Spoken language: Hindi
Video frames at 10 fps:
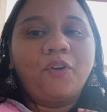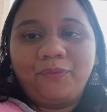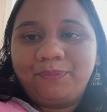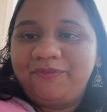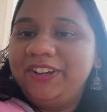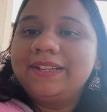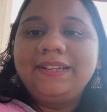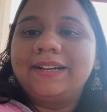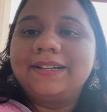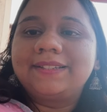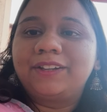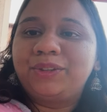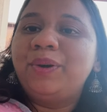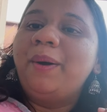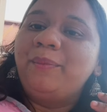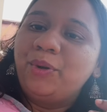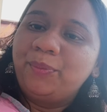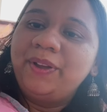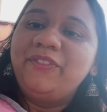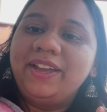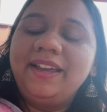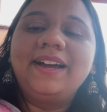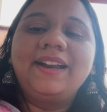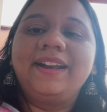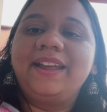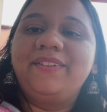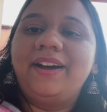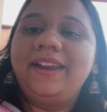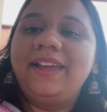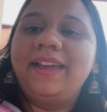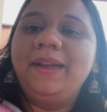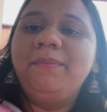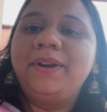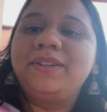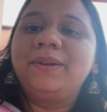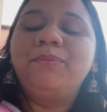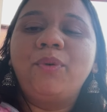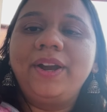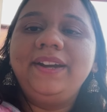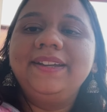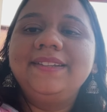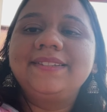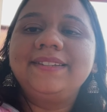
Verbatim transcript: ऑब्वियसली कर सकते हो हम लोग भी वही करने वाले हैं बट द पॉइंट इज़